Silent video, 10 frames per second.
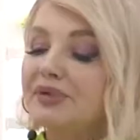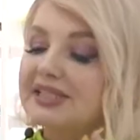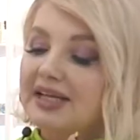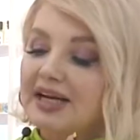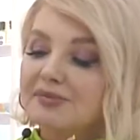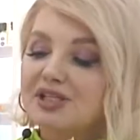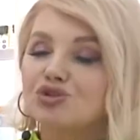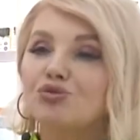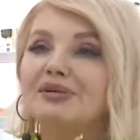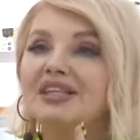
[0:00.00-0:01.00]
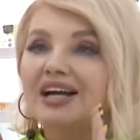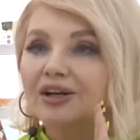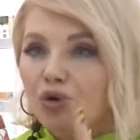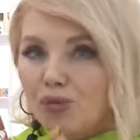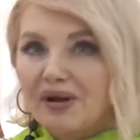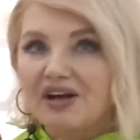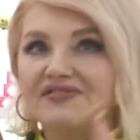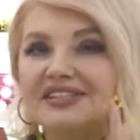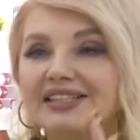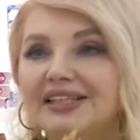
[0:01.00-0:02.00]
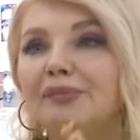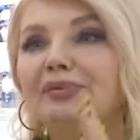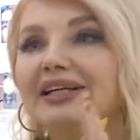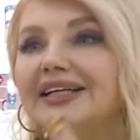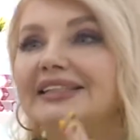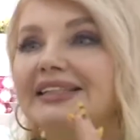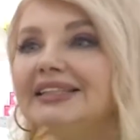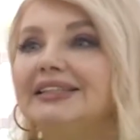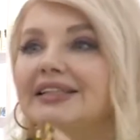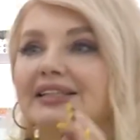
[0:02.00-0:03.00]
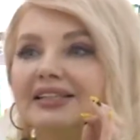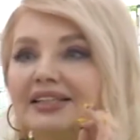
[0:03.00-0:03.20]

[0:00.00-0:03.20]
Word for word: Мы стараемся, чтобы на коробках всегда были какие-то